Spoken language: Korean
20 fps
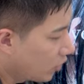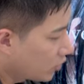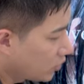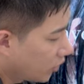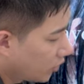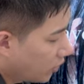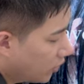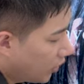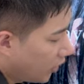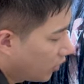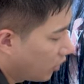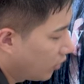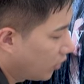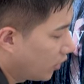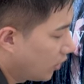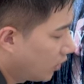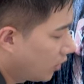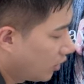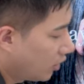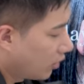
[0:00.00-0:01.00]
여기서 어떻게 하는
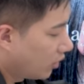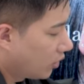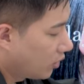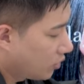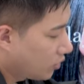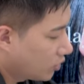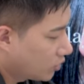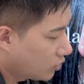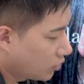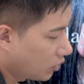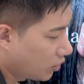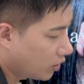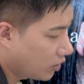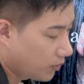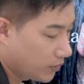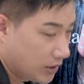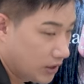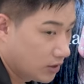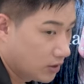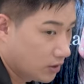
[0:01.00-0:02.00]
거야? 뒤쪽 이렇게
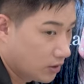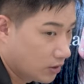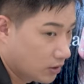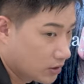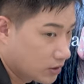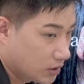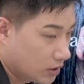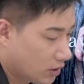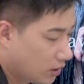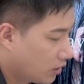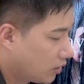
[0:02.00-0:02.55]
미는 거지.